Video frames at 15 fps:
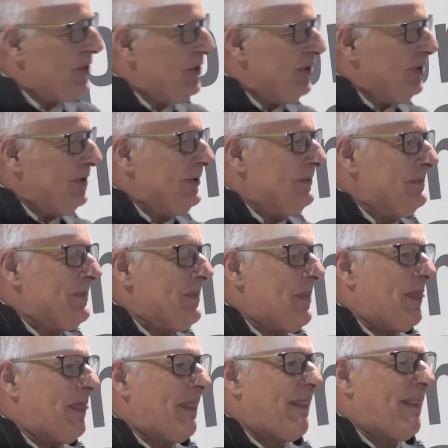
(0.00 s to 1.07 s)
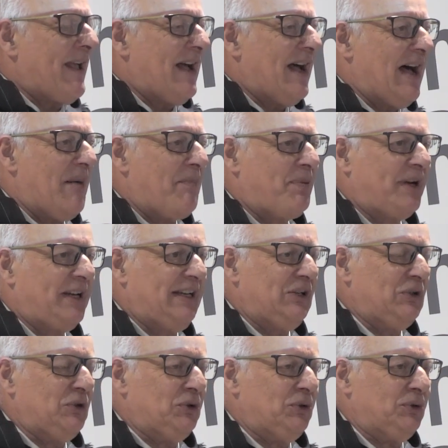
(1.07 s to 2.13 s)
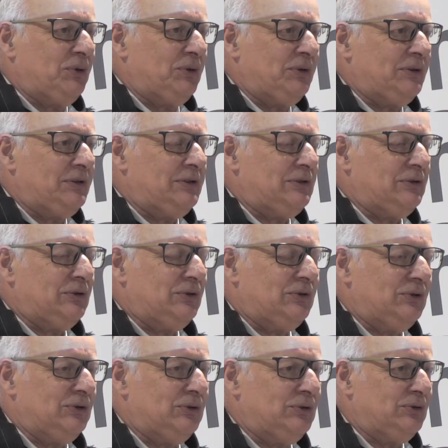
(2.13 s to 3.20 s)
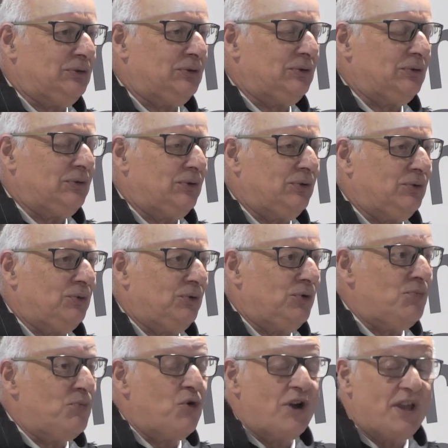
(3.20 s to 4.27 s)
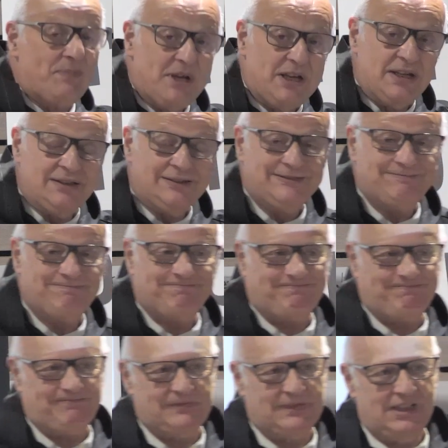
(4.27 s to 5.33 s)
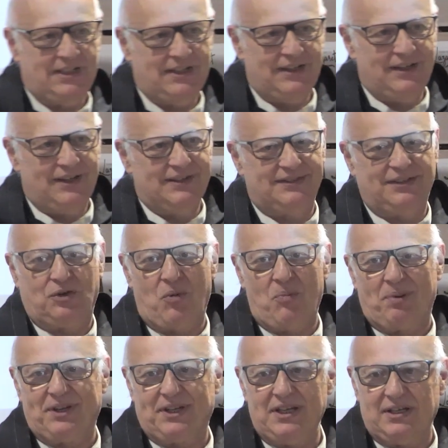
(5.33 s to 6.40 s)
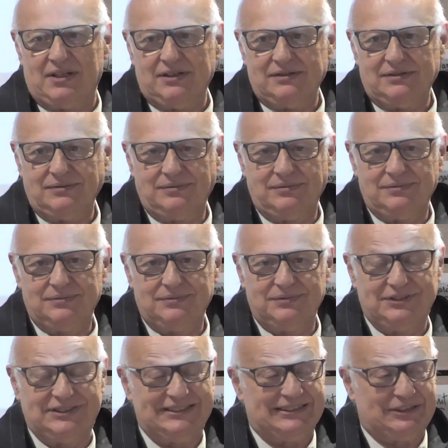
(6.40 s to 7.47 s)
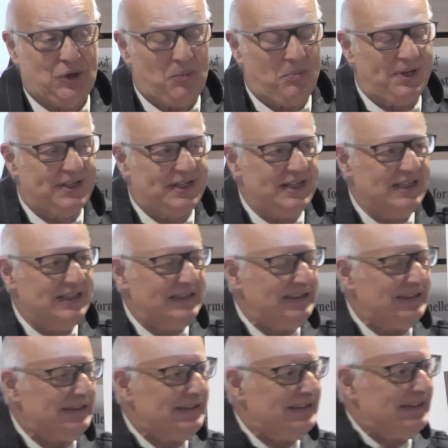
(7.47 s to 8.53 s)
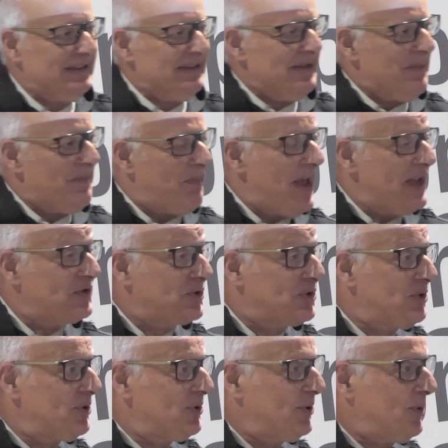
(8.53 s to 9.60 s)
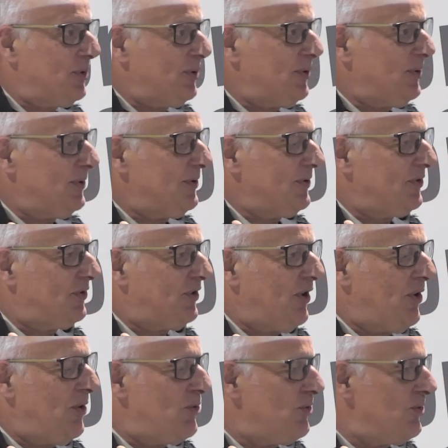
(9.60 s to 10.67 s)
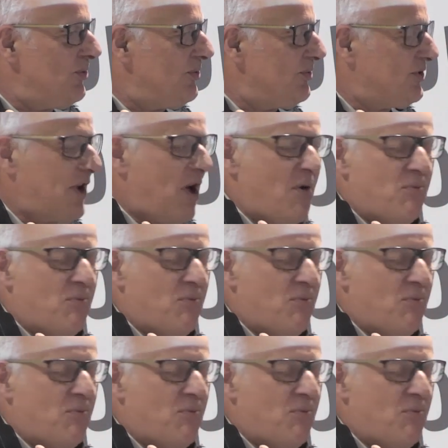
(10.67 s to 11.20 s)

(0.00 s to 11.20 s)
euh, après le, le, mot aimer, c'est compliqué. C'est compliqué parce que euh, c'est un, un,